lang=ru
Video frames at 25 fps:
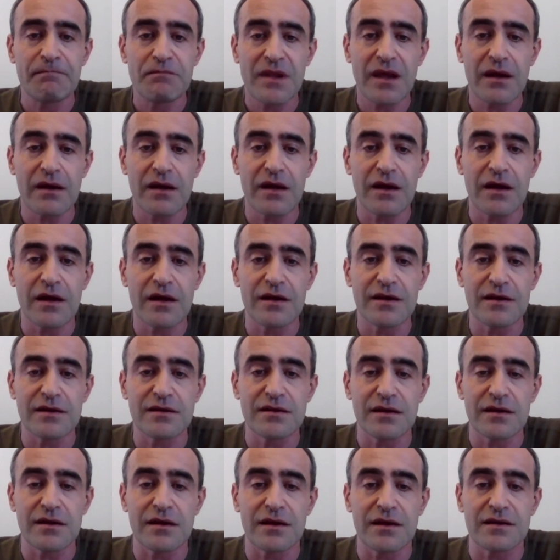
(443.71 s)

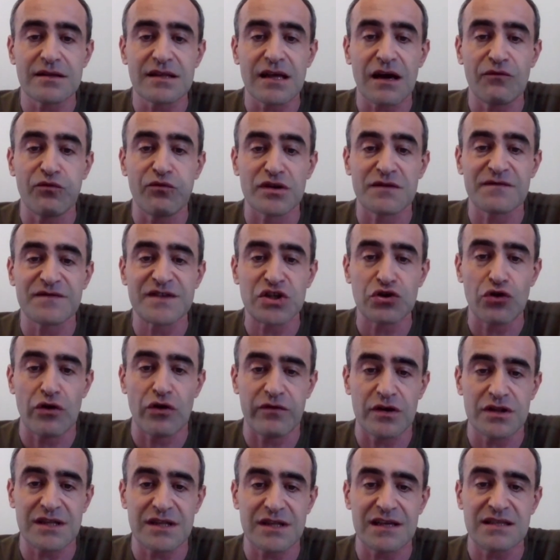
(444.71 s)
Э, так вот, все
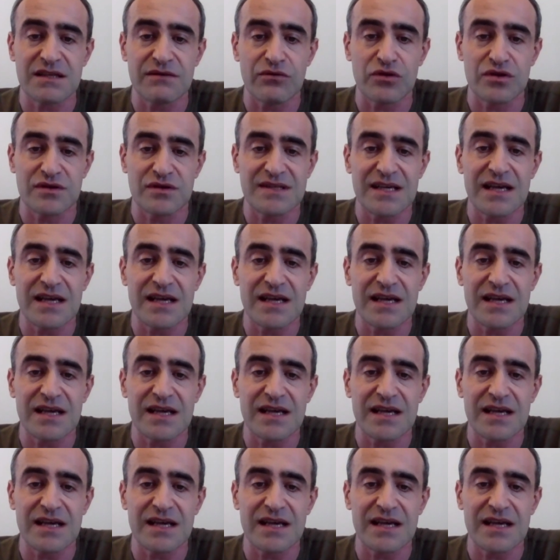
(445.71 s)
вот эти вот,